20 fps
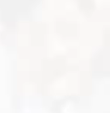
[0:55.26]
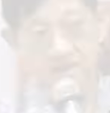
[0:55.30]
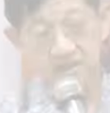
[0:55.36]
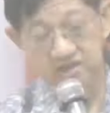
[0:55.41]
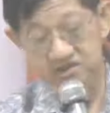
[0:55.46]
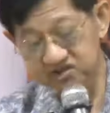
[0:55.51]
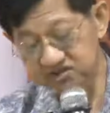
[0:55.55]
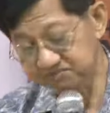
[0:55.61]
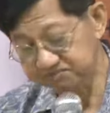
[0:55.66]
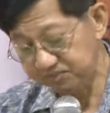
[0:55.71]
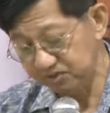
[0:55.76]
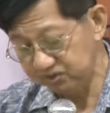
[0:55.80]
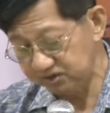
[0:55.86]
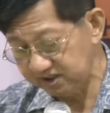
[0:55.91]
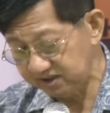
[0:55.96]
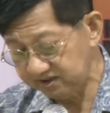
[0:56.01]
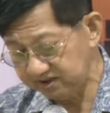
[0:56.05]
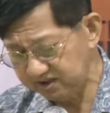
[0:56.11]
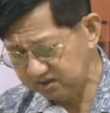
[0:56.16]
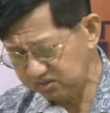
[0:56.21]
Kaya nga si
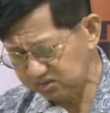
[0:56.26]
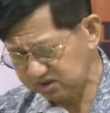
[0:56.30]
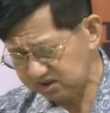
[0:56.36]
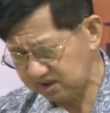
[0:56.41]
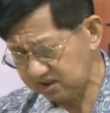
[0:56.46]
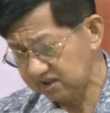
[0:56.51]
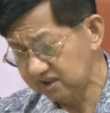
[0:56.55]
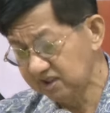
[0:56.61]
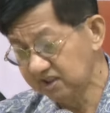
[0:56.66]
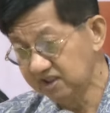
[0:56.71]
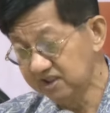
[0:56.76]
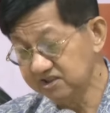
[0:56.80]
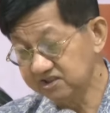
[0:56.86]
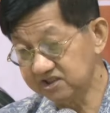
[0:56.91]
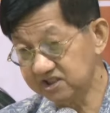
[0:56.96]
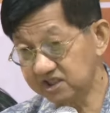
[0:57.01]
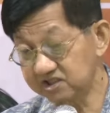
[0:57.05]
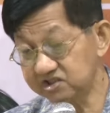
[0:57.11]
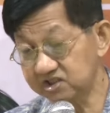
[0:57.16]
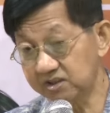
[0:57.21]
Putin dito sa
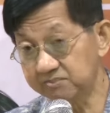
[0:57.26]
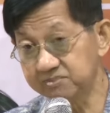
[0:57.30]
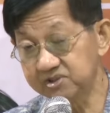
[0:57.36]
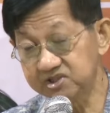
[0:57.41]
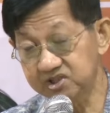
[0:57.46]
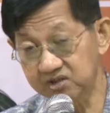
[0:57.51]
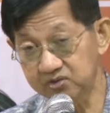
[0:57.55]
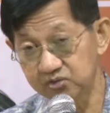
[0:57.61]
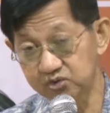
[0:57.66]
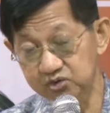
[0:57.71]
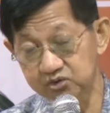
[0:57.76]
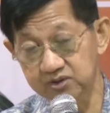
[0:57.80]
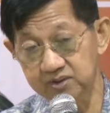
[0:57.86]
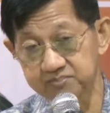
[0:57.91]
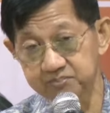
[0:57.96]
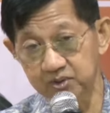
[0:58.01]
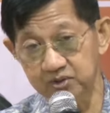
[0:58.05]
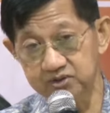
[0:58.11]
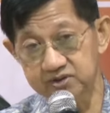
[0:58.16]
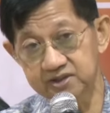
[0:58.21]
sinasabi sa news
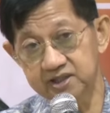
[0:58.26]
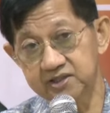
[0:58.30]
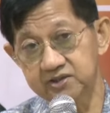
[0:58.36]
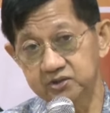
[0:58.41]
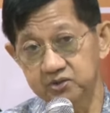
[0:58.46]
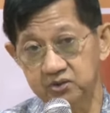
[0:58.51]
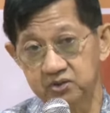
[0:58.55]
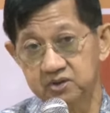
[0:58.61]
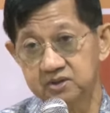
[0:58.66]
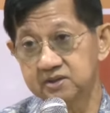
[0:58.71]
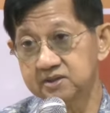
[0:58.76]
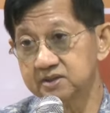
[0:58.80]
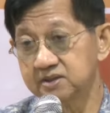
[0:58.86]
report na ito,